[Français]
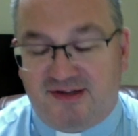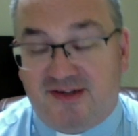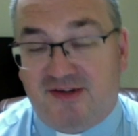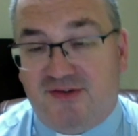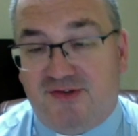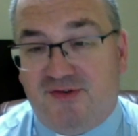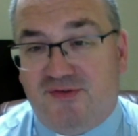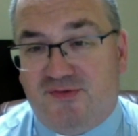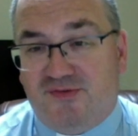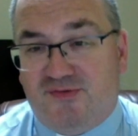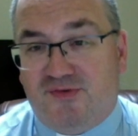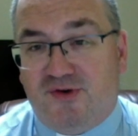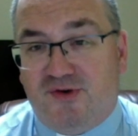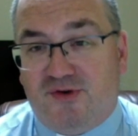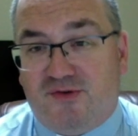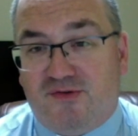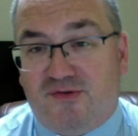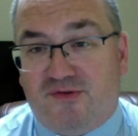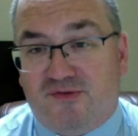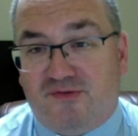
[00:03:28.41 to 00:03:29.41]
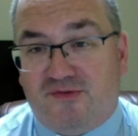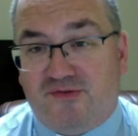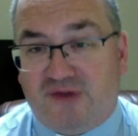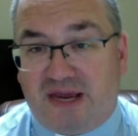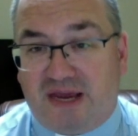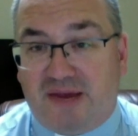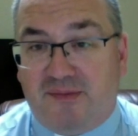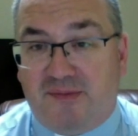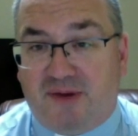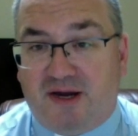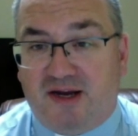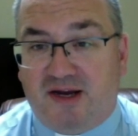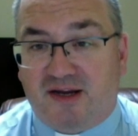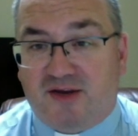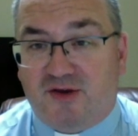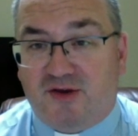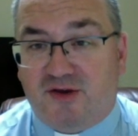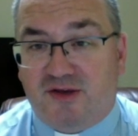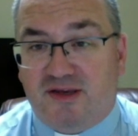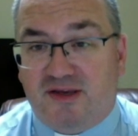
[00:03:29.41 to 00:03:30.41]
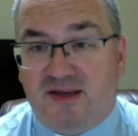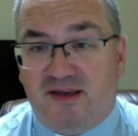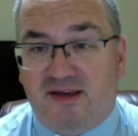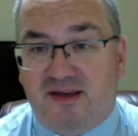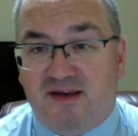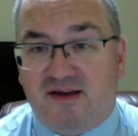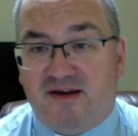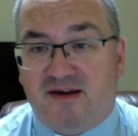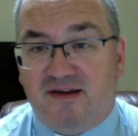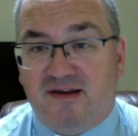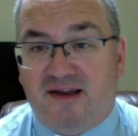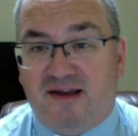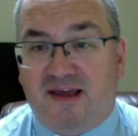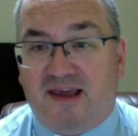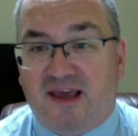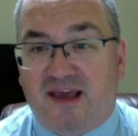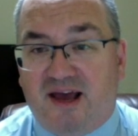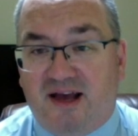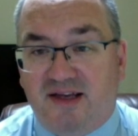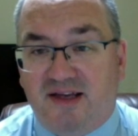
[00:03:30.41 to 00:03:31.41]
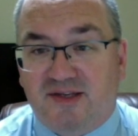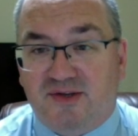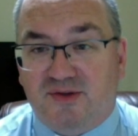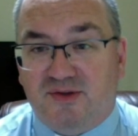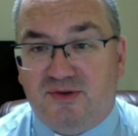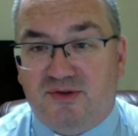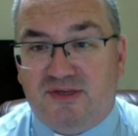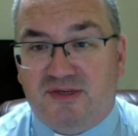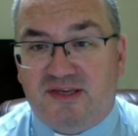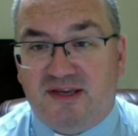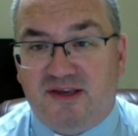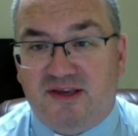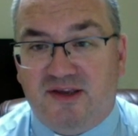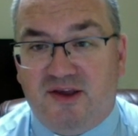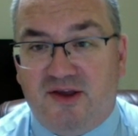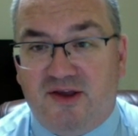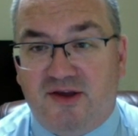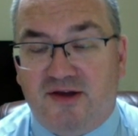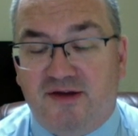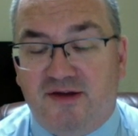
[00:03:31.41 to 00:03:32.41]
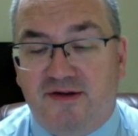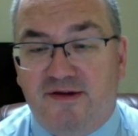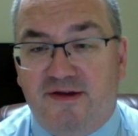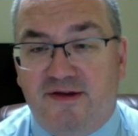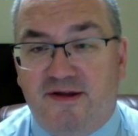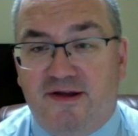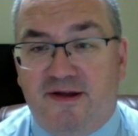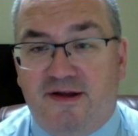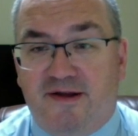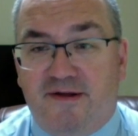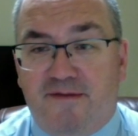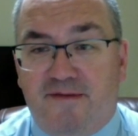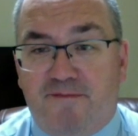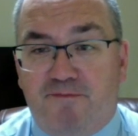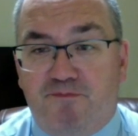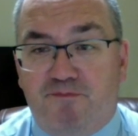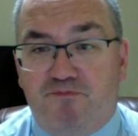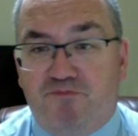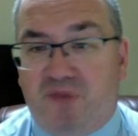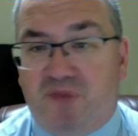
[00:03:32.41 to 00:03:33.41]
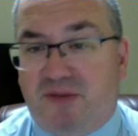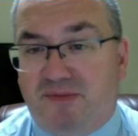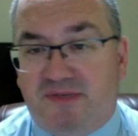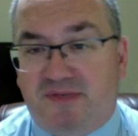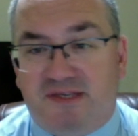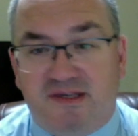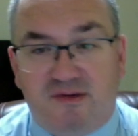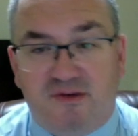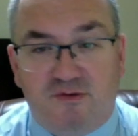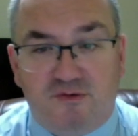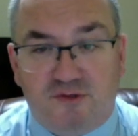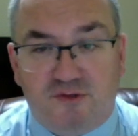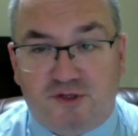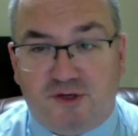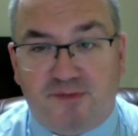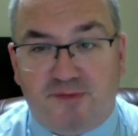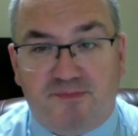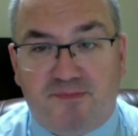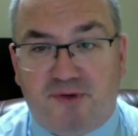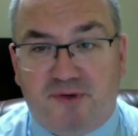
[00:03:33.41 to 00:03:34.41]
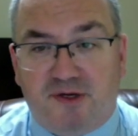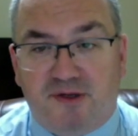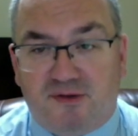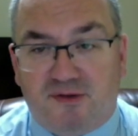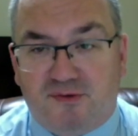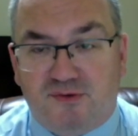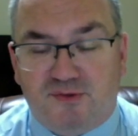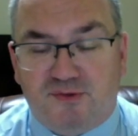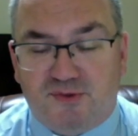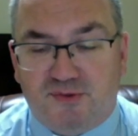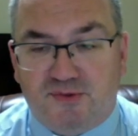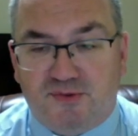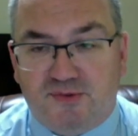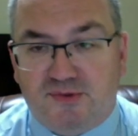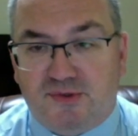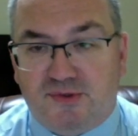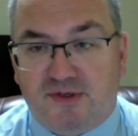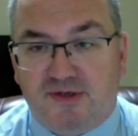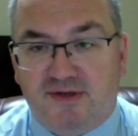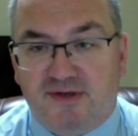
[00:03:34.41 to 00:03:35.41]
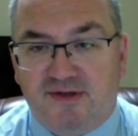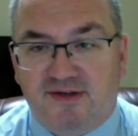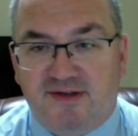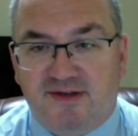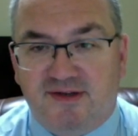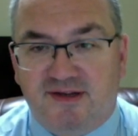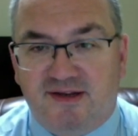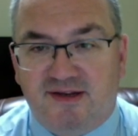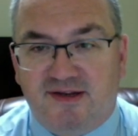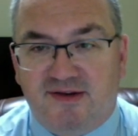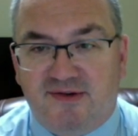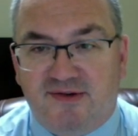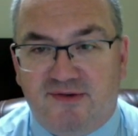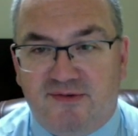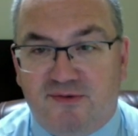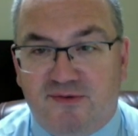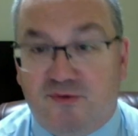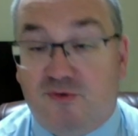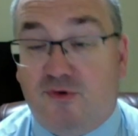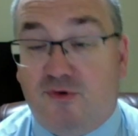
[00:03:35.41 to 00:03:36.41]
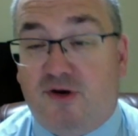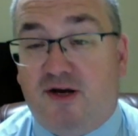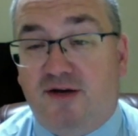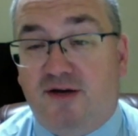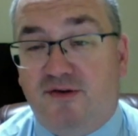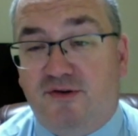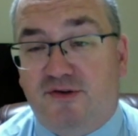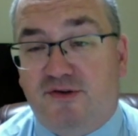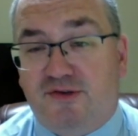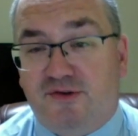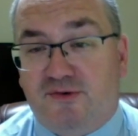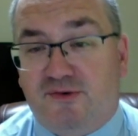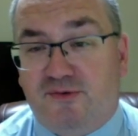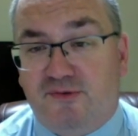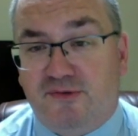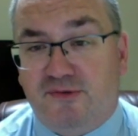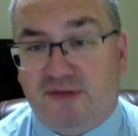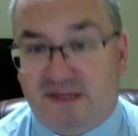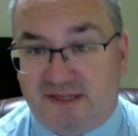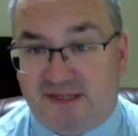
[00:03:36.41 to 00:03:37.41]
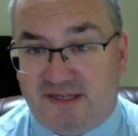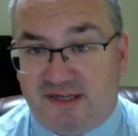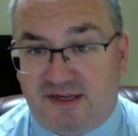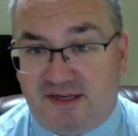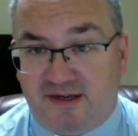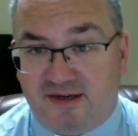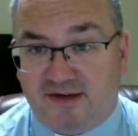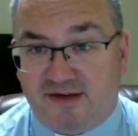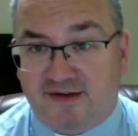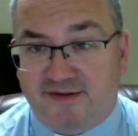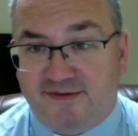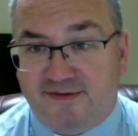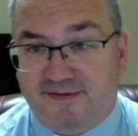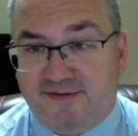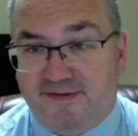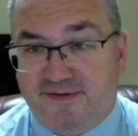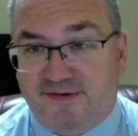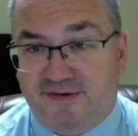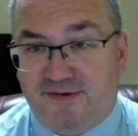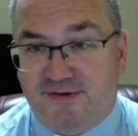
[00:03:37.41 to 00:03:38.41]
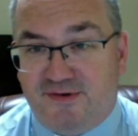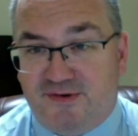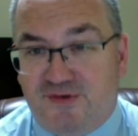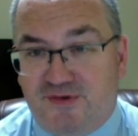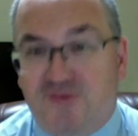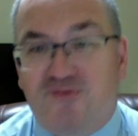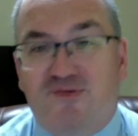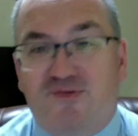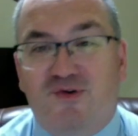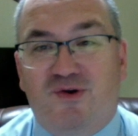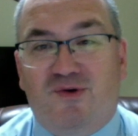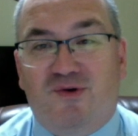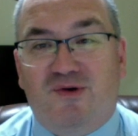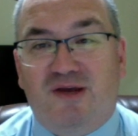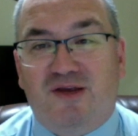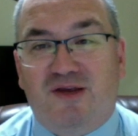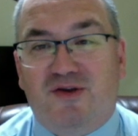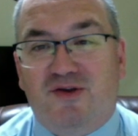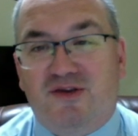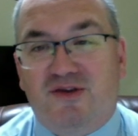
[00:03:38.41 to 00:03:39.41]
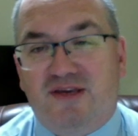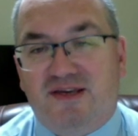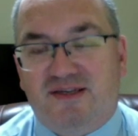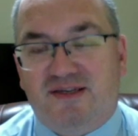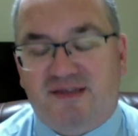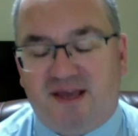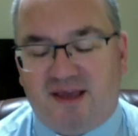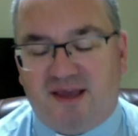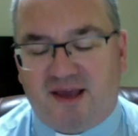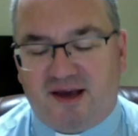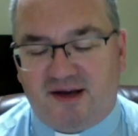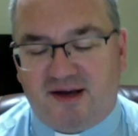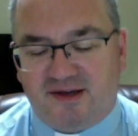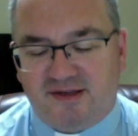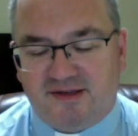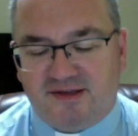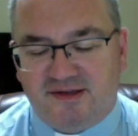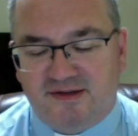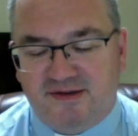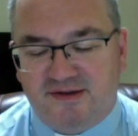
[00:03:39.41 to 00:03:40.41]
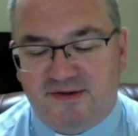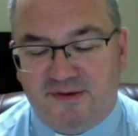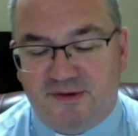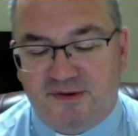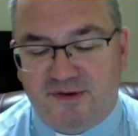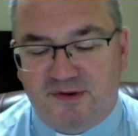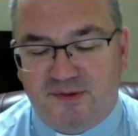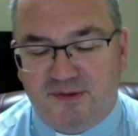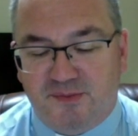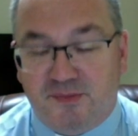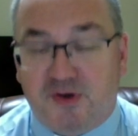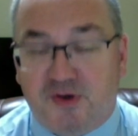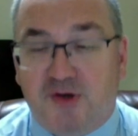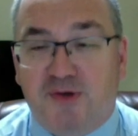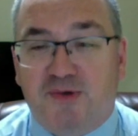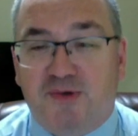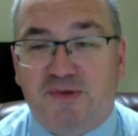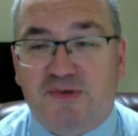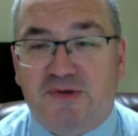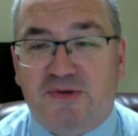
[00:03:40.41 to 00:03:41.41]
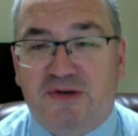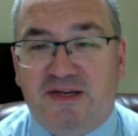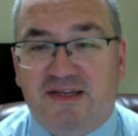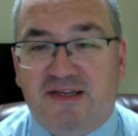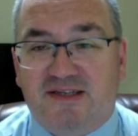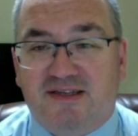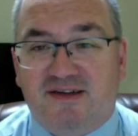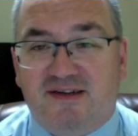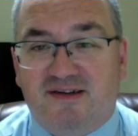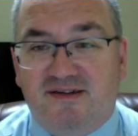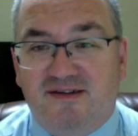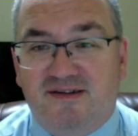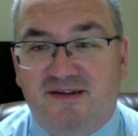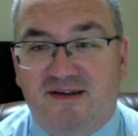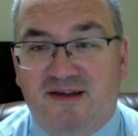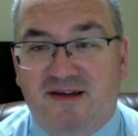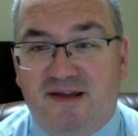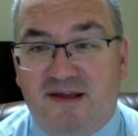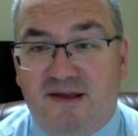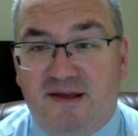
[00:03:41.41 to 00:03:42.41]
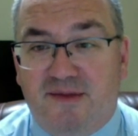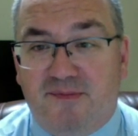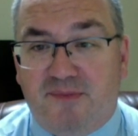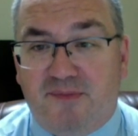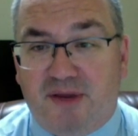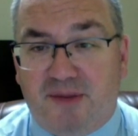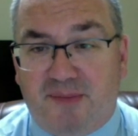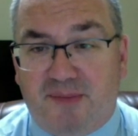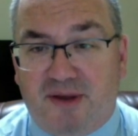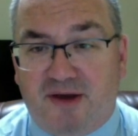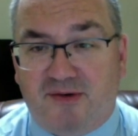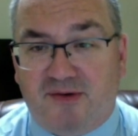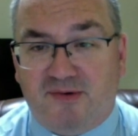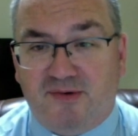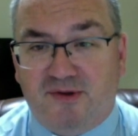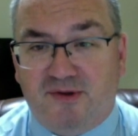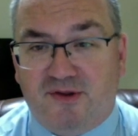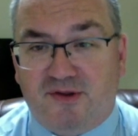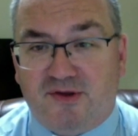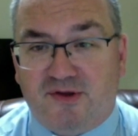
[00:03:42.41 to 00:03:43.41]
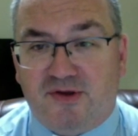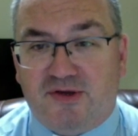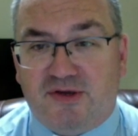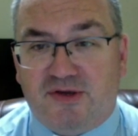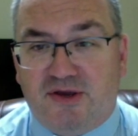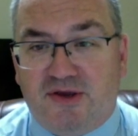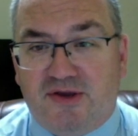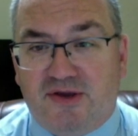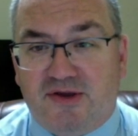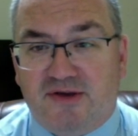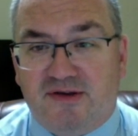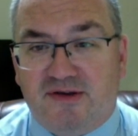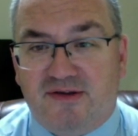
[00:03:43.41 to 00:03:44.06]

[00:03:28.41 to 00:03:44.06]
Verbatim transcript: nous voulons vraiment accueillir la grâce du Seigneur, même si nous ne sommes pas toujours au courant de son désir, nous voulons accueillir sa grâce. Prenons un instant, préparons notre cœur,